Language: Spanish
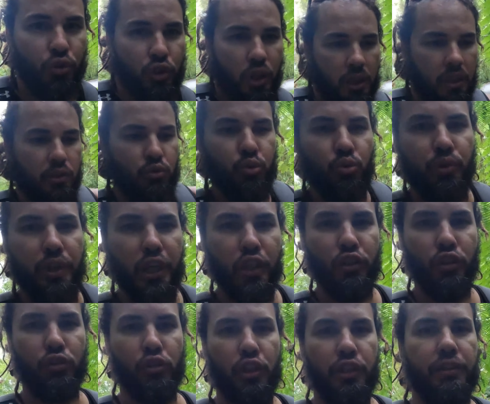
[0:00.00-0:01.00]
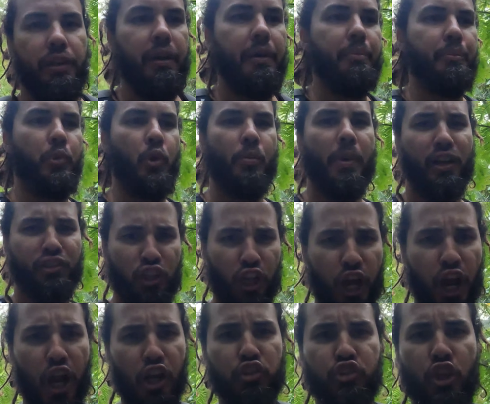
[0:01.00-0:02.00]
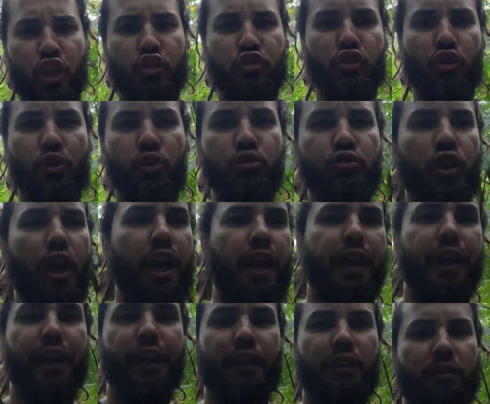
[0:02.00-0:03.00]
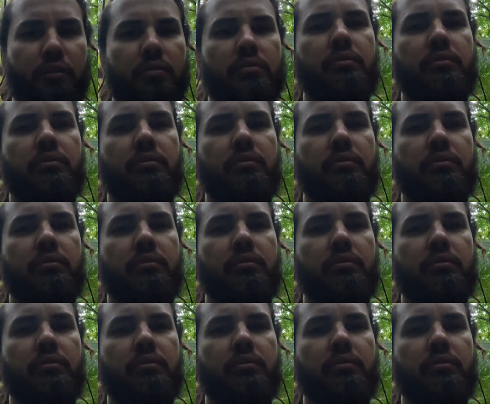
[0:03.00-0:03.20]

a ustedes, subiendo todo el tiempo, pasa el ejercicio, que ustedes creen?